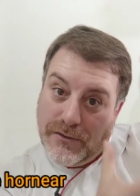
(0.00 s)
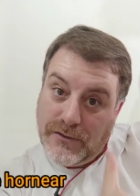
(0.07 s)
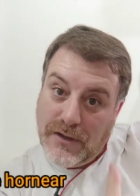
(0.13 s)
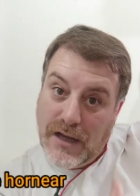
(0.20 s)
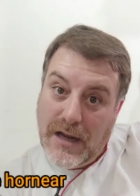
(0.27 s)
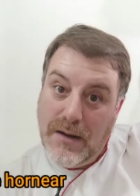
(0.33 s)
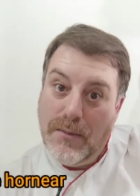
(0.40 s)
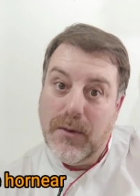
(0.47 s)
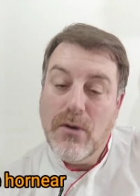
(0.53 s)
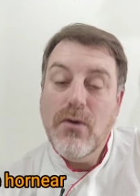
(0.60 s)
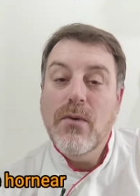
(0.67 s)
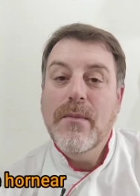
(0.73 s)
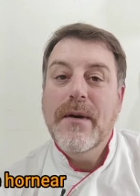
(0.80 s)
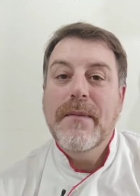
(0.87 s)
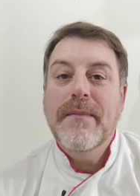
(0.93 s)
o sea, el
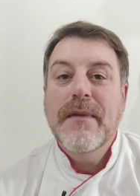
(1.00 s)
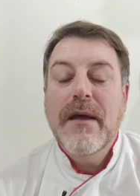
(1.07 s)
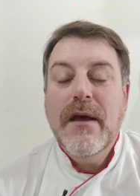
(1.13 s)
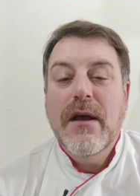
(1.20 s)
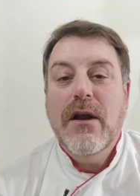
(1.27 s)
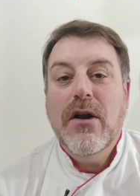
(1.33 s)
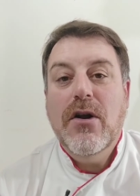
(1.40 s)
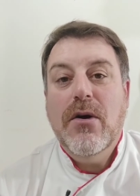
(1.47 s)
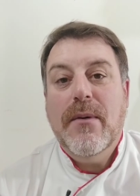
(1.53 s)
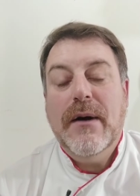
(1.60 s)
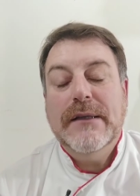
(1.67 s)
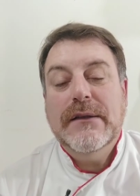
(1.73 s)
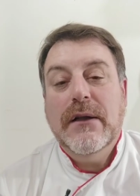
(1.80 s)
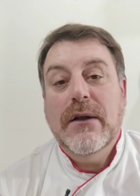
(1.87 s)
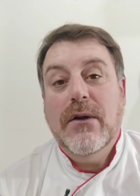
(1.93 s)
volumen, lo
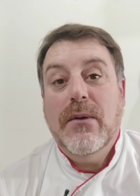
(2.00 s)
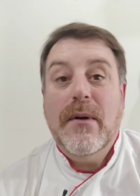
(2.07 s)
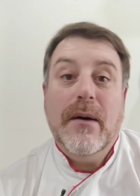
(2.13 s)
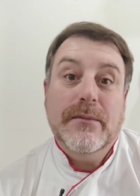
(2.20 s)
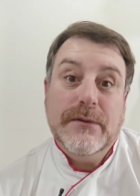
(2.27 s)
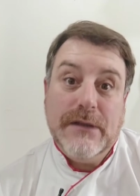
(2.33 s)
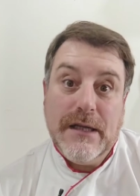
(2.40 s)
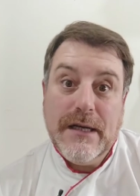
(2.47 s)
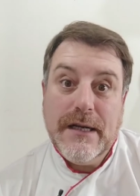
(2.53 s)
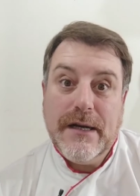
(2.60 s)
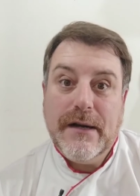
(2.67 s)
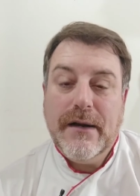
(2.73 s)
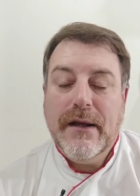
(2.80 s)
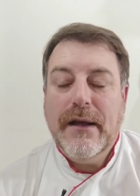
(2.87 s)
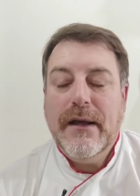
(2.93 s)
va, lo va a obtener